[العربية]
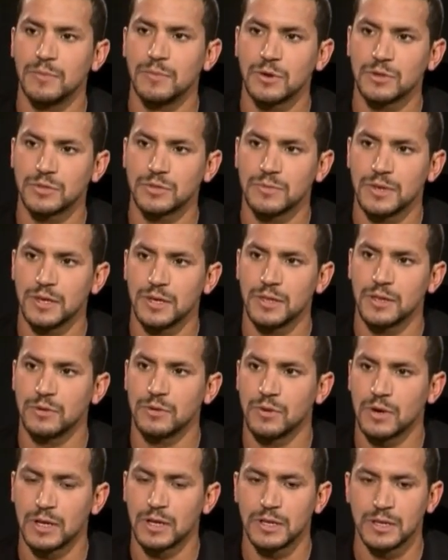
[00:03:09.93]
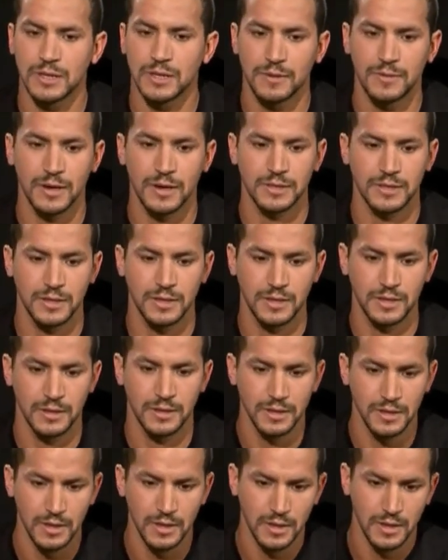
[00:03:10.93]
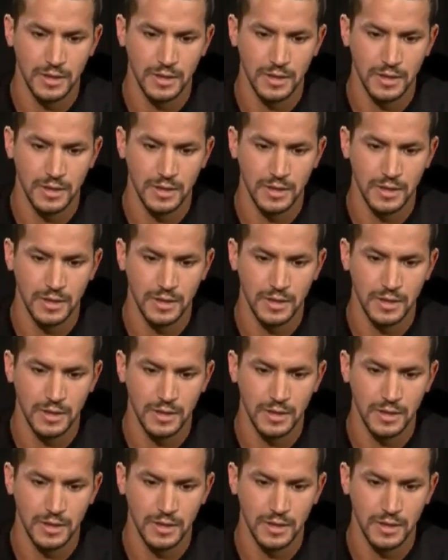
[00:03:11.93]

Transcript: الموسم هذا وخلينا معناتها